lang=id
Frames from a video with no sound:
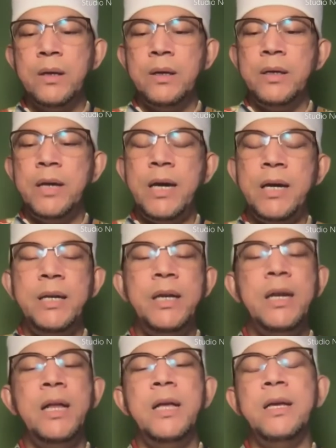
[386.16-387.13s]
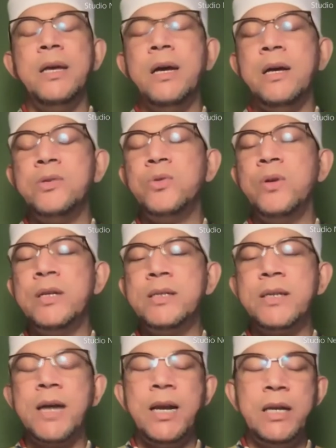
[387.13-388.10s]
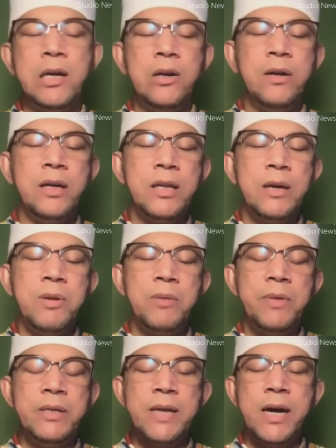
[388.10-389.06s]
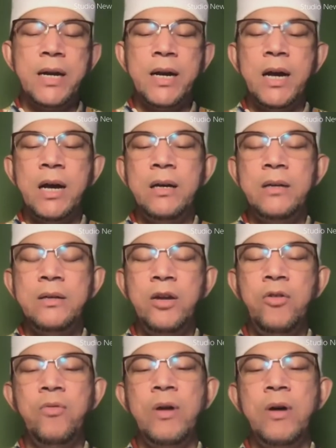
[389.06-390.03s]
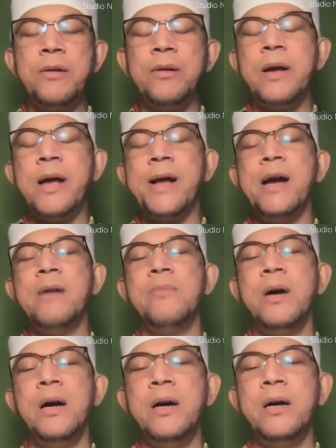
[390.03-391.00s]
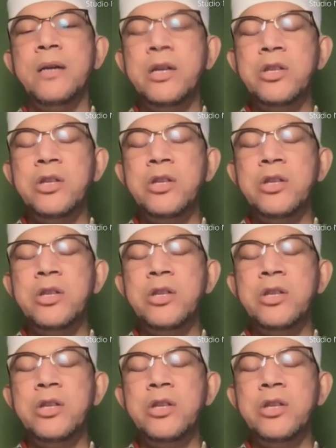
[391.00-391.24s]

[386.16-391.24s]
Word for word: Ya inilah ya sulit sekali kalau kita berbicara di luar agama itu